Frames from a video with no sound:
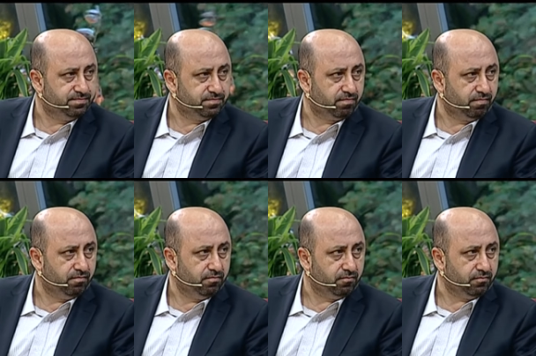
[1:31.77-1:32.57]
o zaman
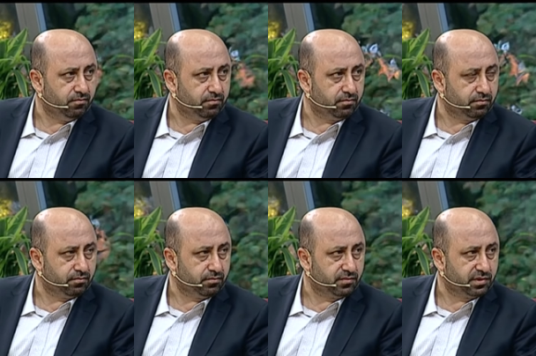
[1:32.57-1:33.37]
Amerika'ya kadar
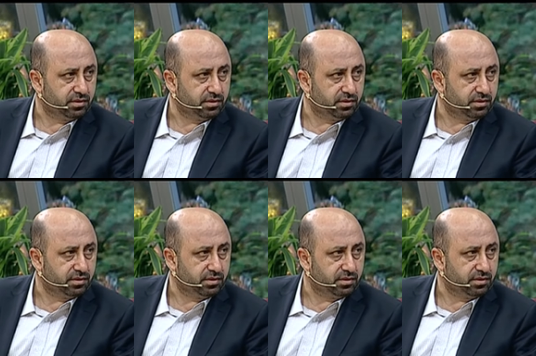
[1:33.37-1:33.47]
gittiler.